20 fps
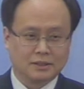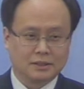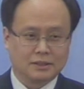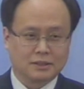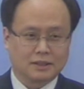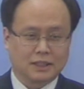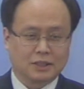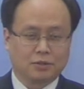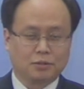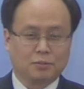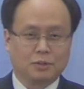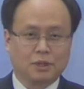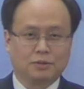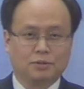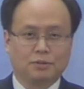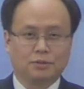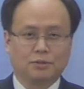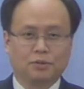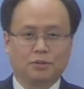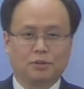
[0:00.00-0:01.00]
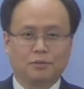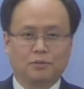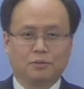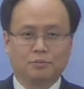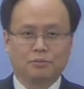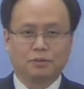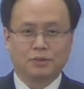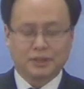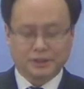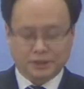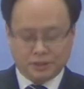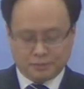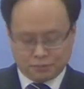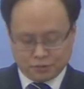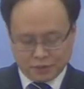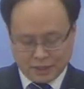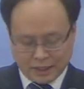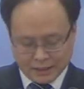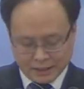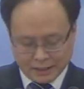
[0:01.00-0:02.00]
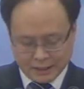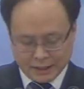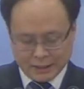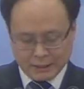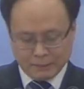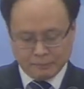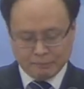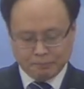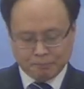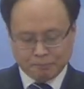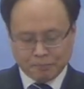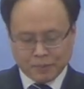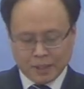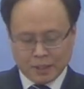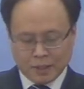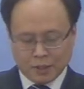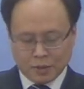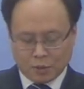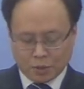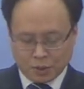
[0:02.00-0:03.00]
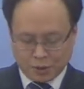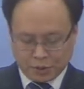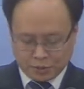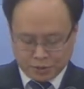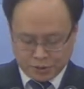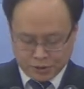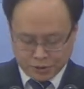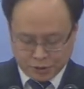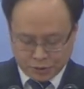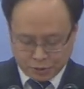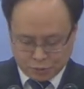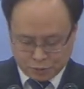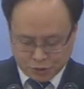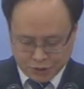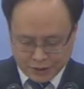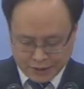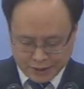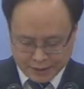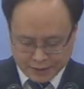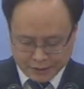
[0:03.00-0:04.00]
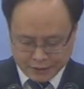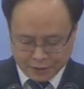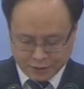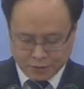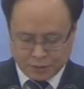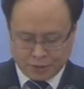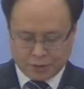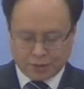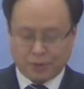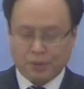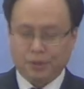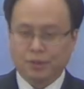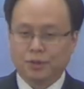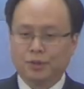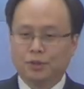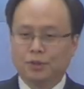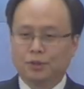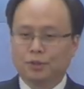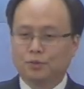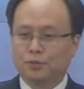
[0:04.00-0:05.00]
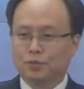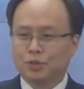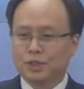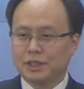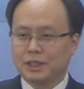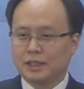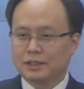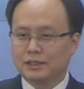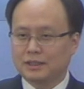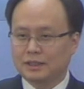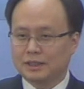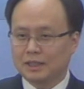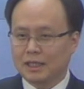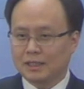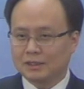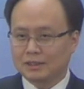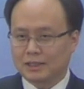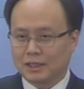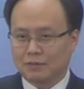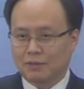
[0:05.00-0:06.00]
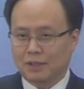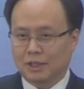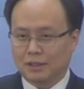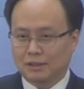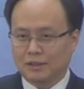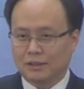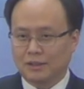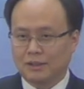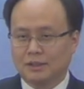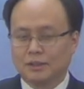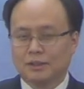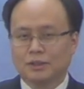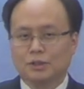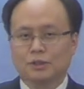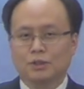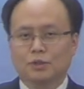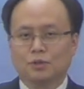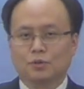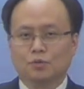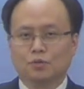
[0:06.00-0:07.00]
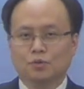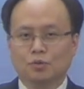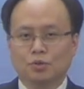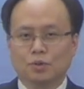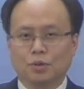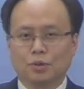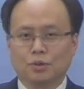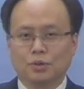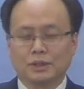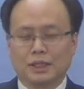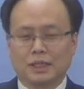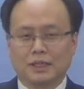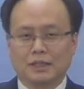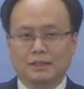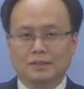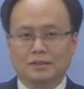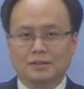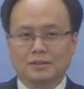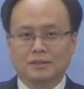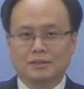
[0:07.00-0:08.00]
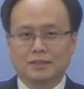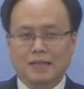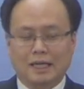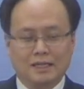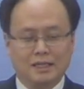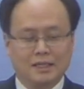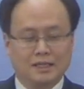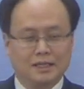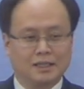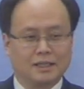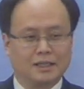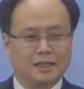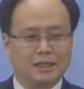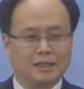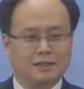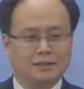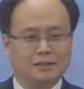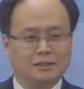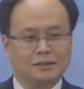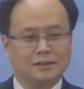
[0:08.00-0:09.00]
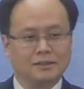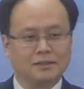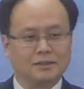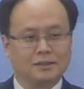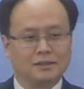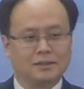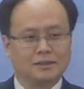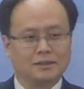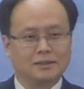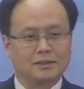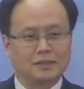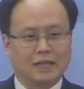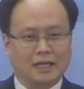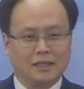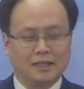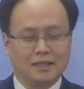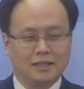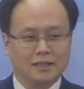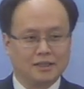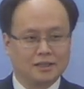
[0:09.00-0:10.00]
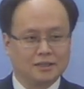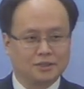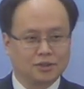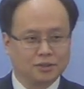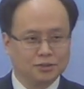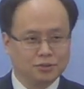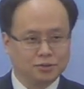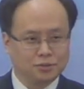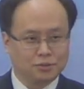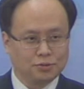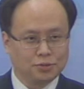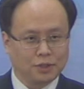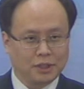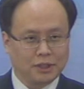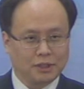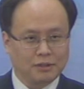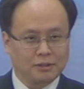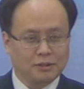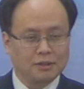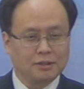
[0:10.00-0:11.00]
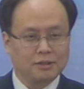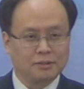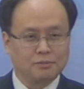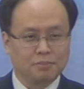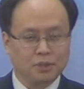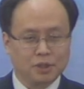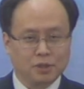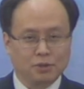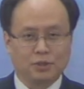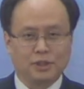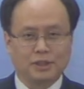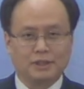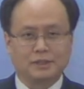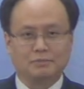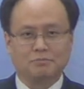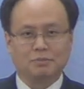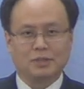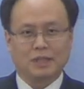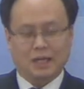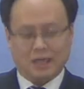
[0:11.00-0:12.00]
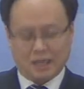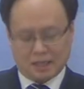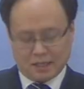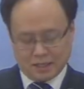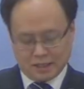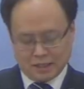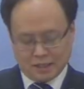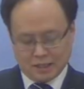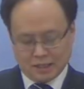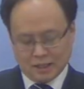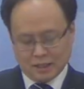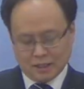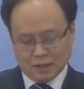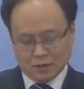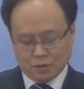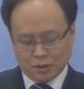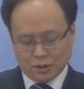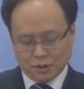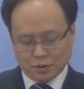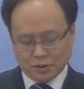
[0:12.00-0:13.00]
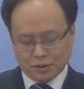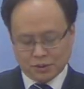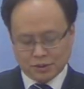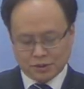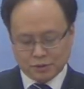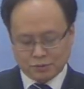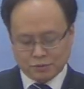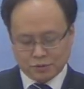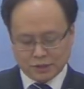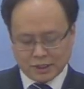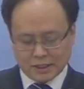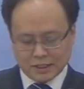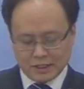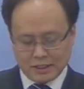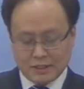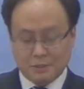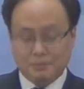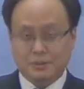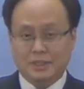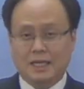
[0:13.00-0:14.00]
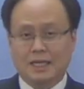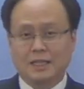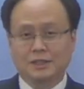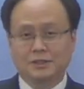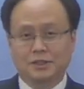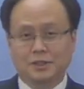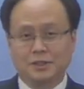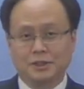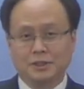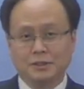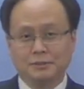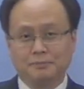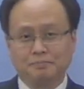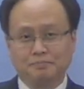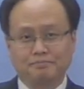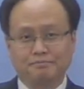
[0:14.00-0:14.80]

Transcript: 사도 바울은 오늘 본문에서뿐 아니라 고린도전서 9장에서도 우리의 신앙 생활을 운동장에서 달리기 하는 달리기 선수에 비교했습니다. 고린도전서 9장 24절